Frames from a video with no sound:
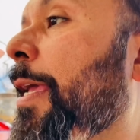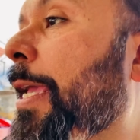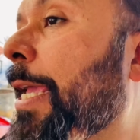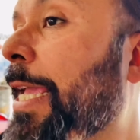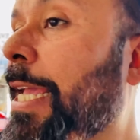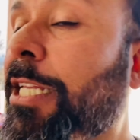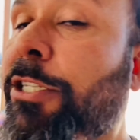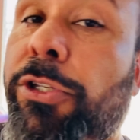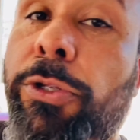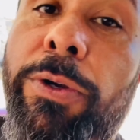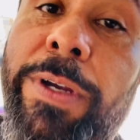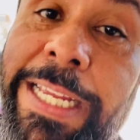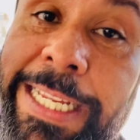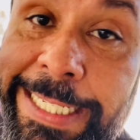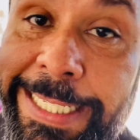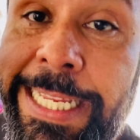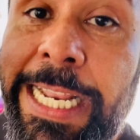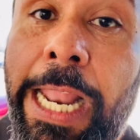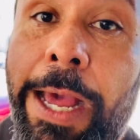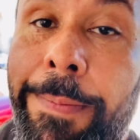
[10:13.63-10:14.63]
eso
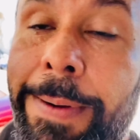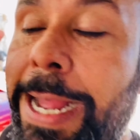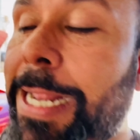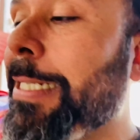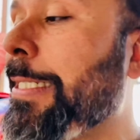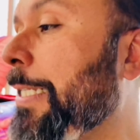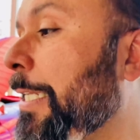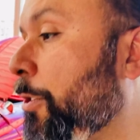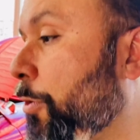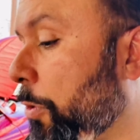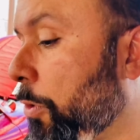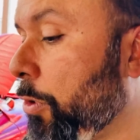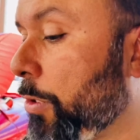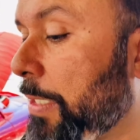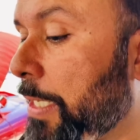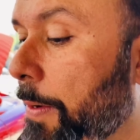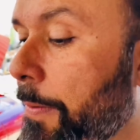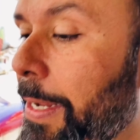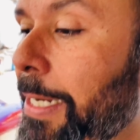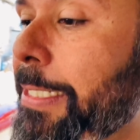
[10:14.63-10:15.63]
es el avance, son
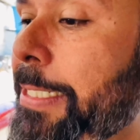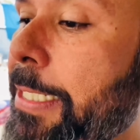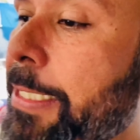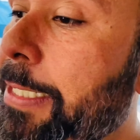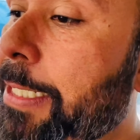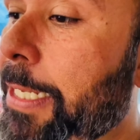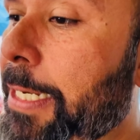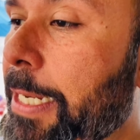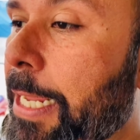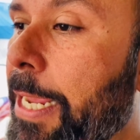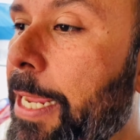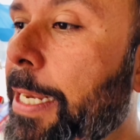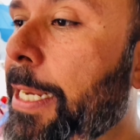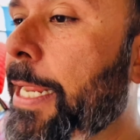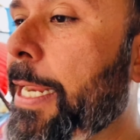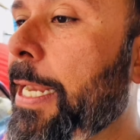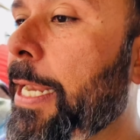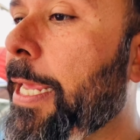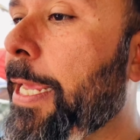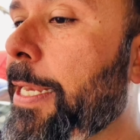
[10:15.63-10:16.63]
los avances en,
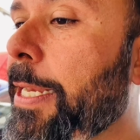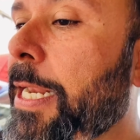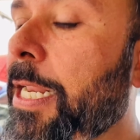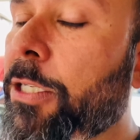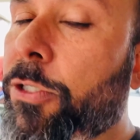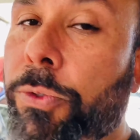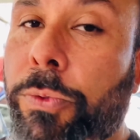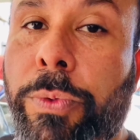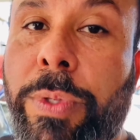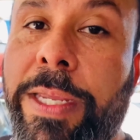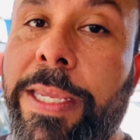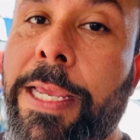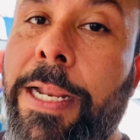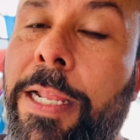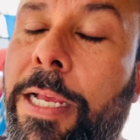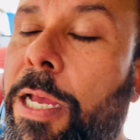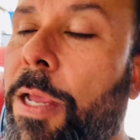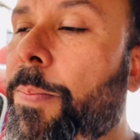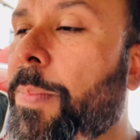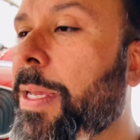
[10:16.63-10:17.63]
el, asunto aquí
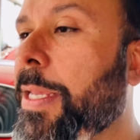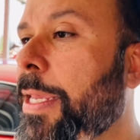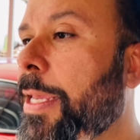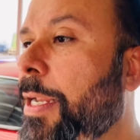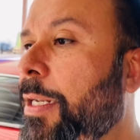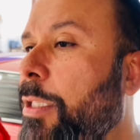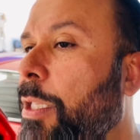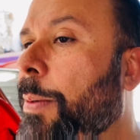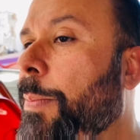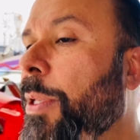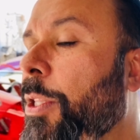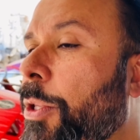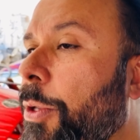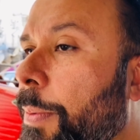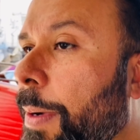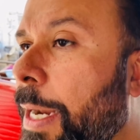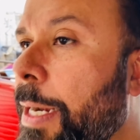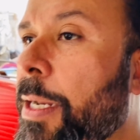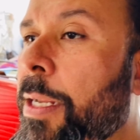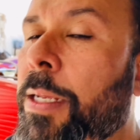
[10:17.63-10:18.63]
de Carmen Guía, el tremendo
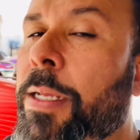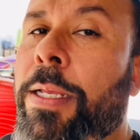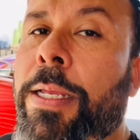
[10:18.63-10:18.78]
Iván.